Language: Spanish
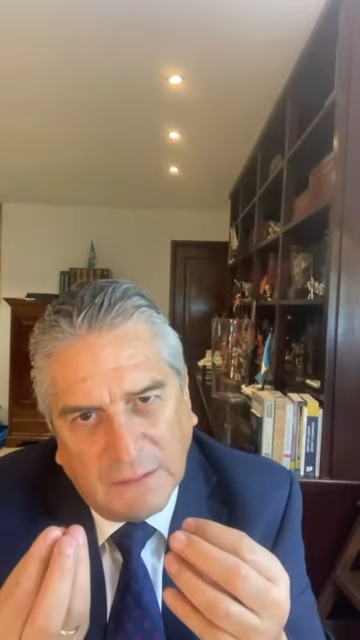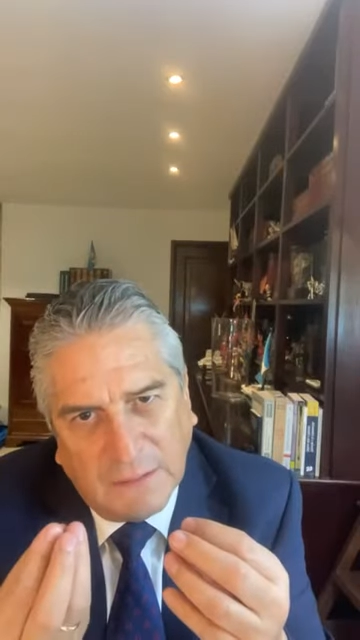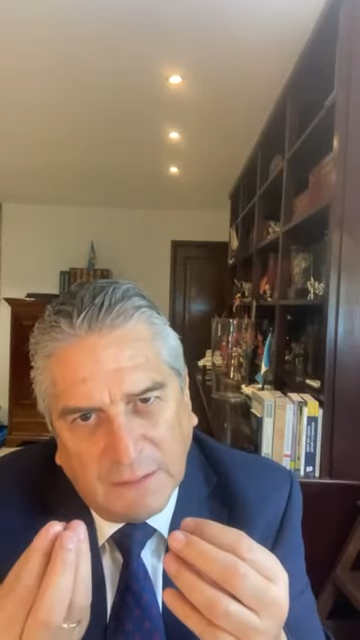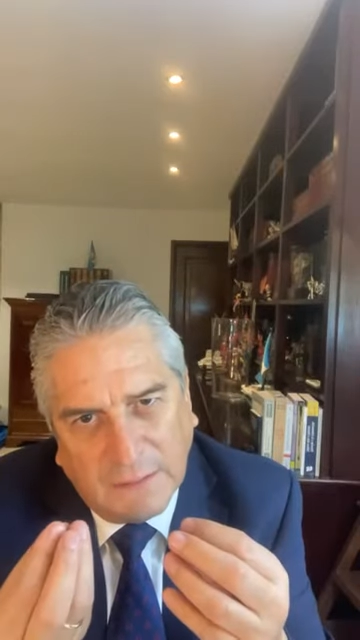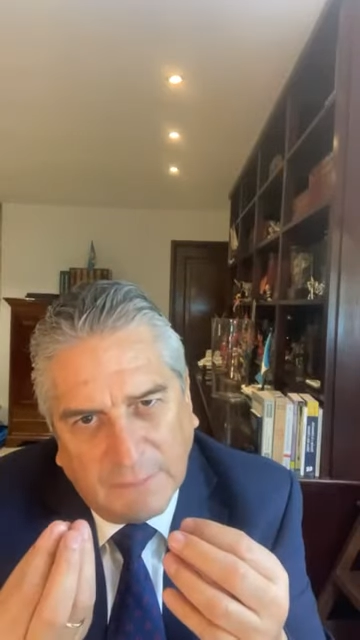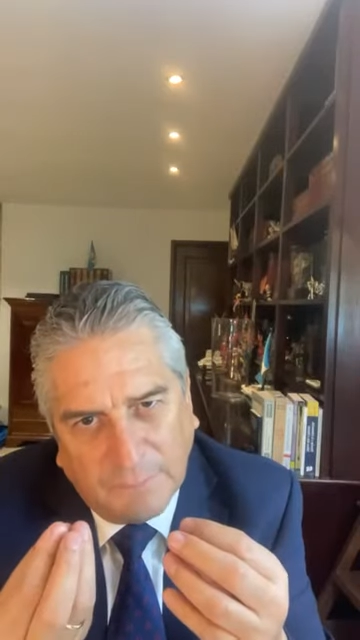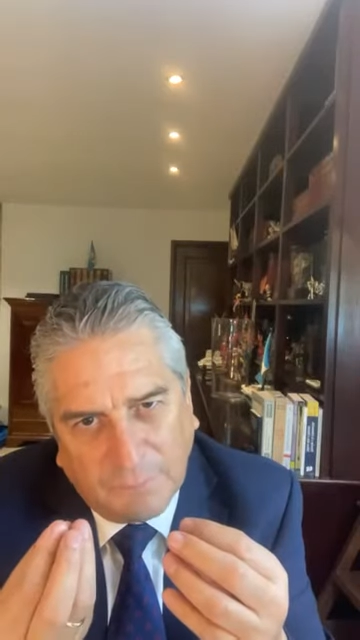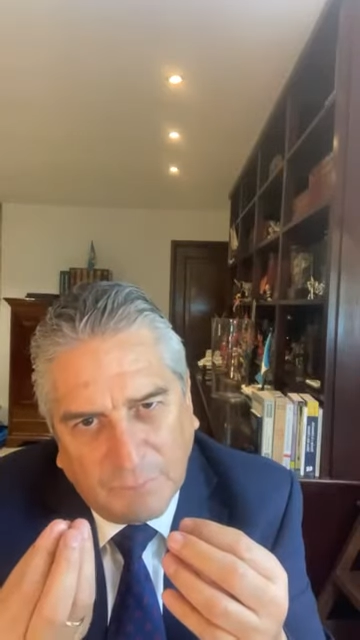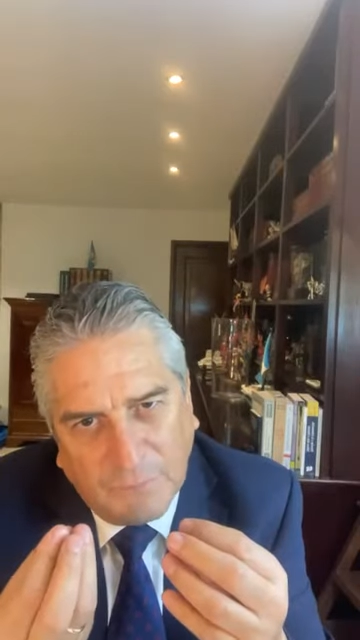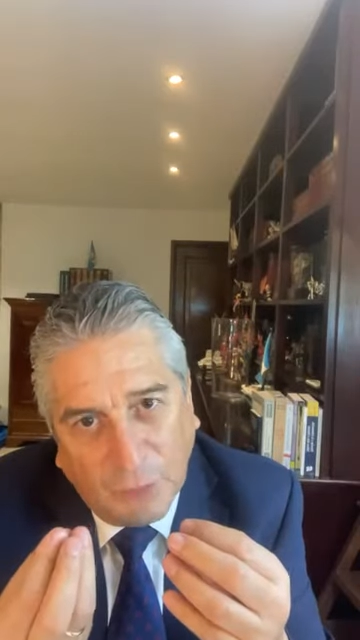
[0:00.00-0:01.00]
eh,
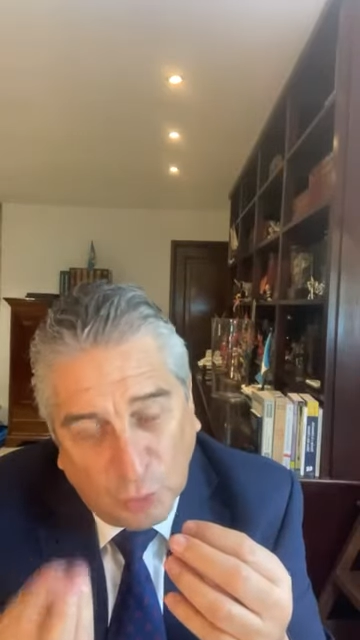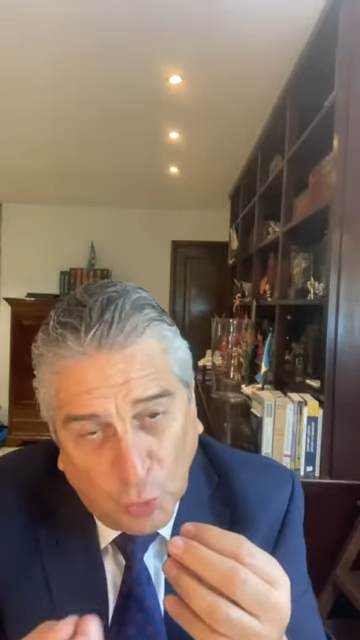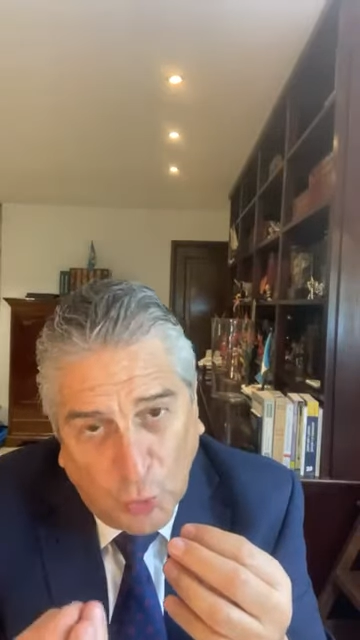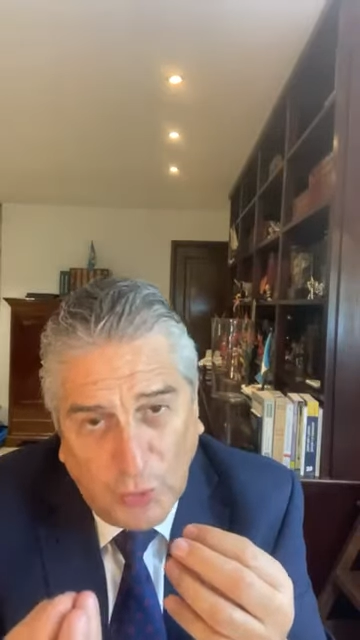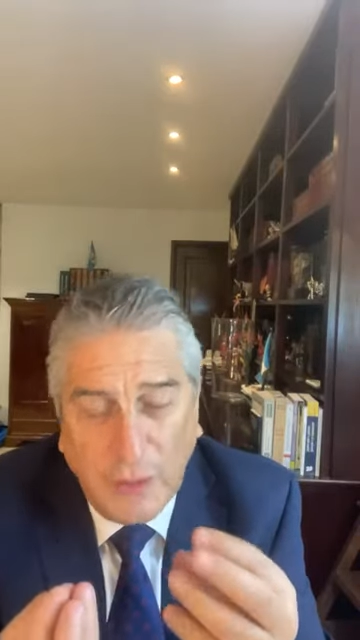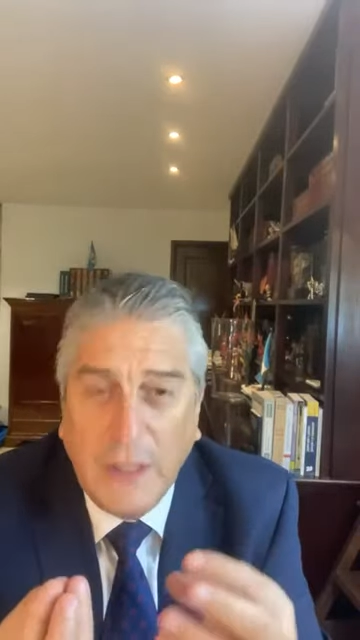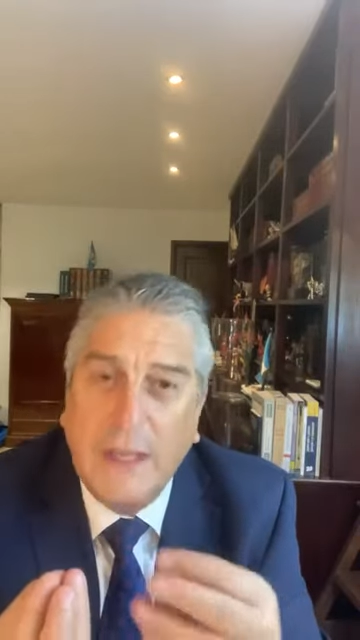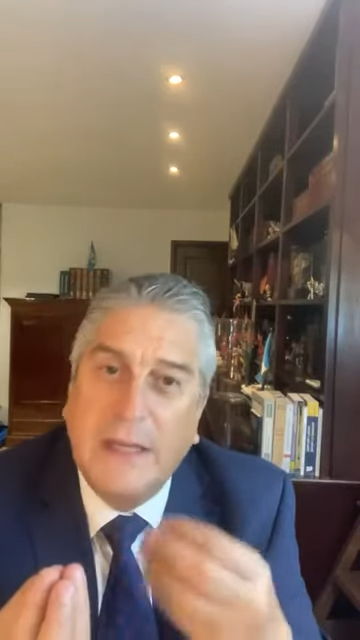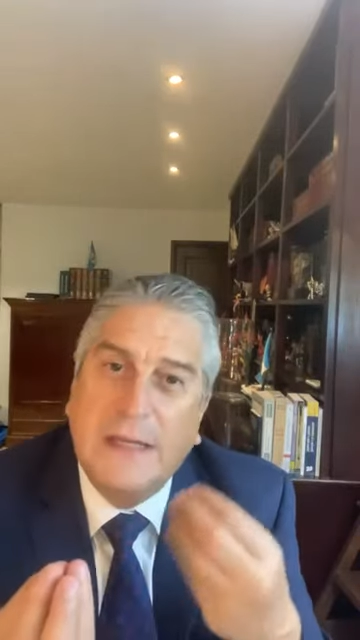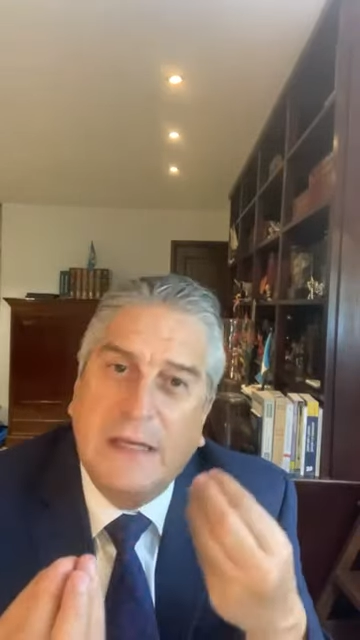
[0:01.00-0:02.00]
deudor,
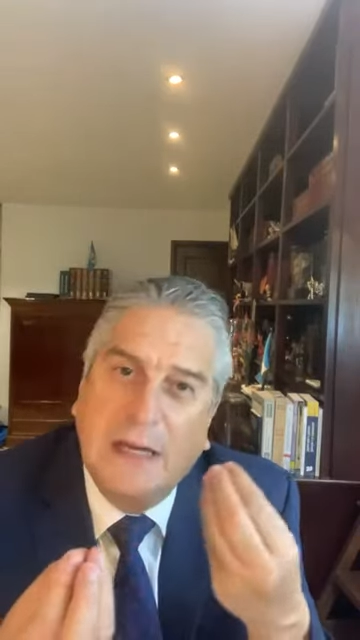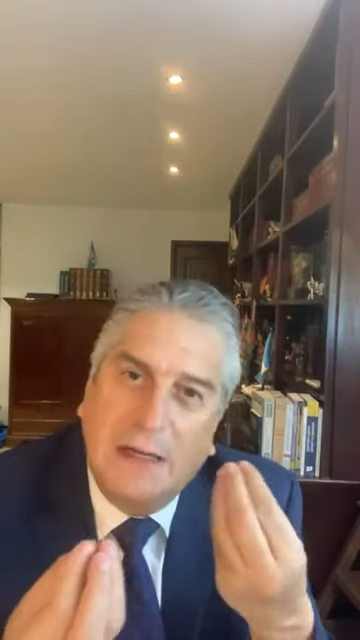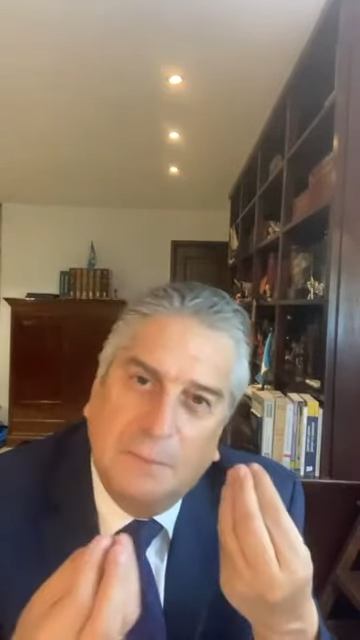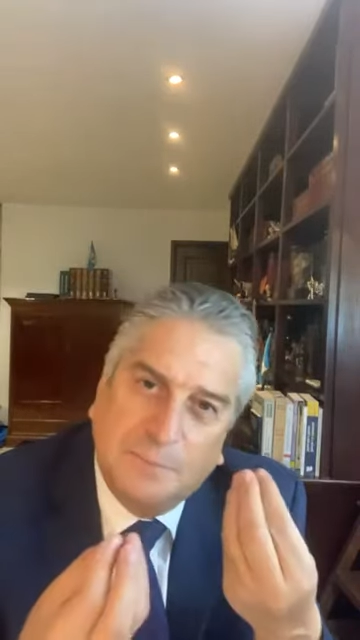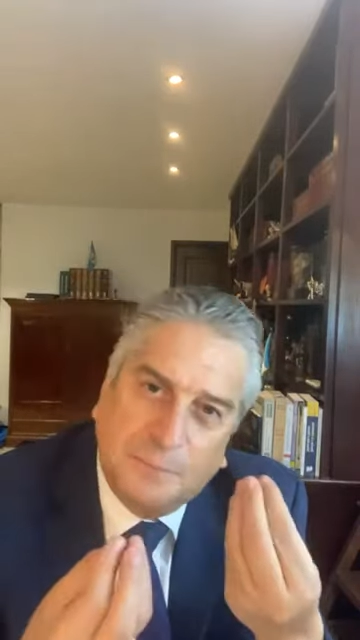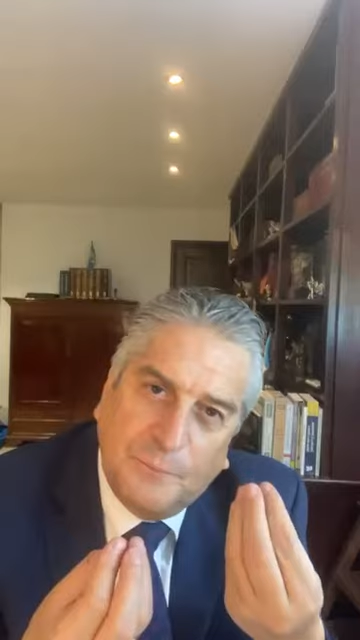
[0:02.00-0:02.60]
y el